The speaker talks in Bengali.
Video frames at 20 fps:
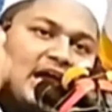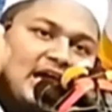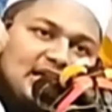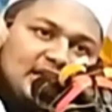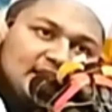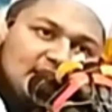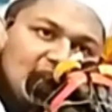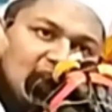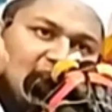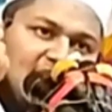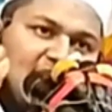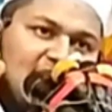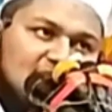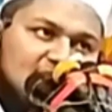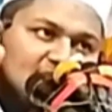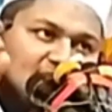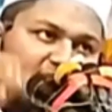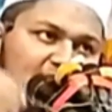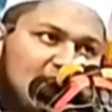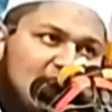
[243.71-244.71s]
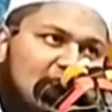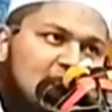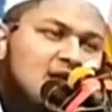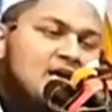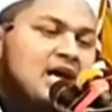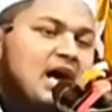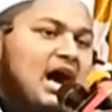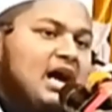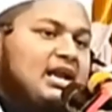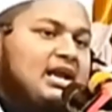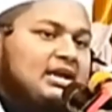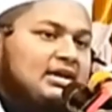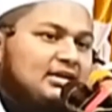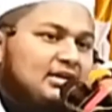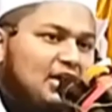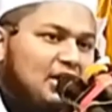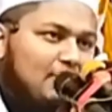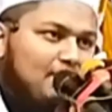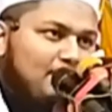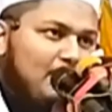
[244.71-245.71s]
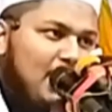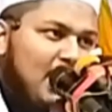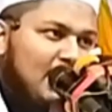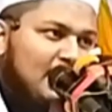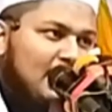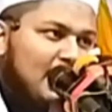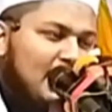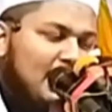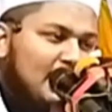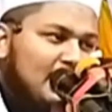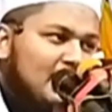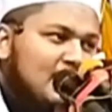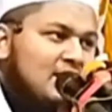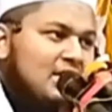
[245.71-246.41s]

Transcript: একটার হাত নাই আর একটার পা নাই